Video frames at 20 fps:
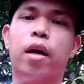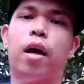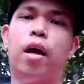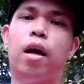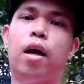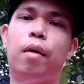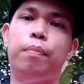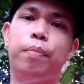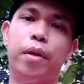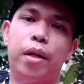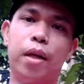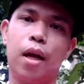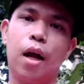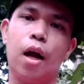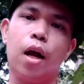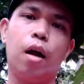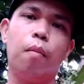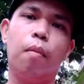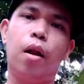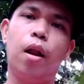uh,
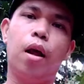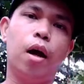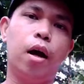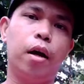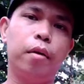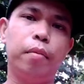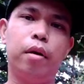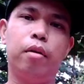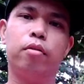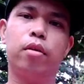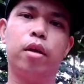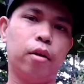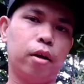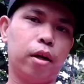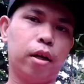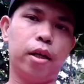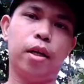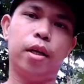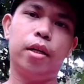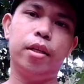pinagkakabalahan, meron tayong
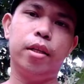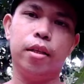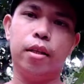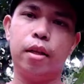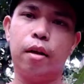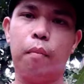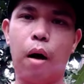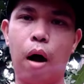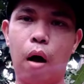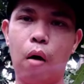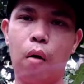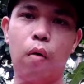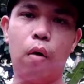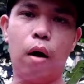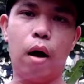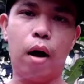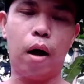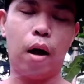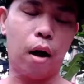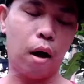kanya-kanyang trabaho
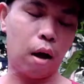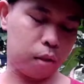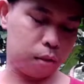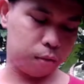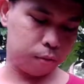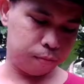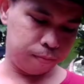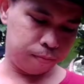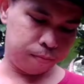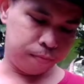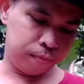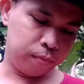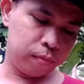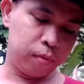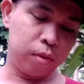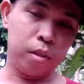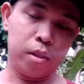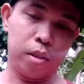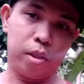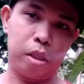at
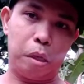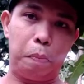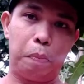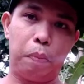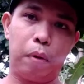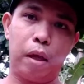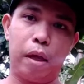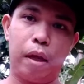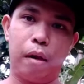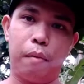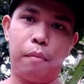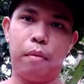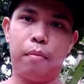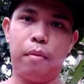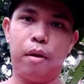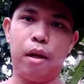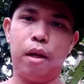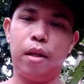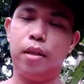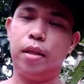Siyempre, alam
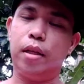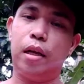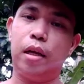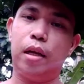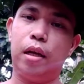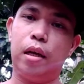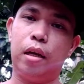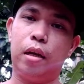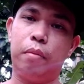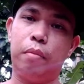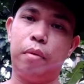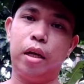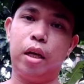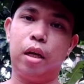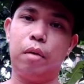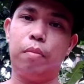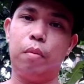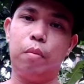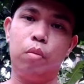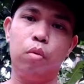naman natin na
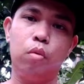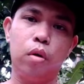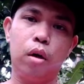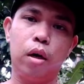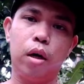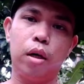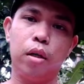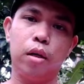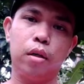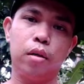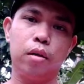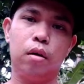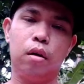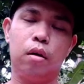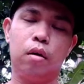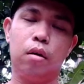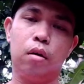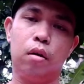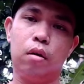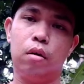mahirap ang buhay.
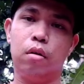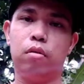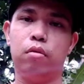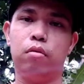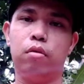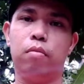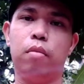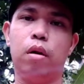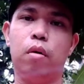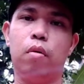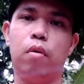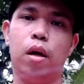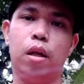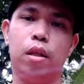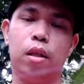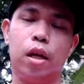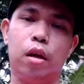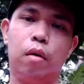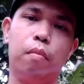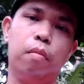Uh, kung iba, wala
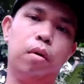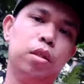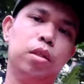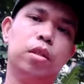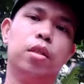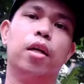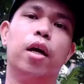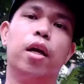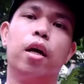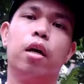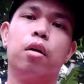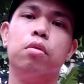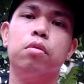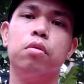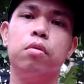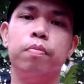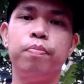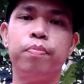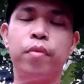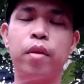talagang budget. Gaya ko,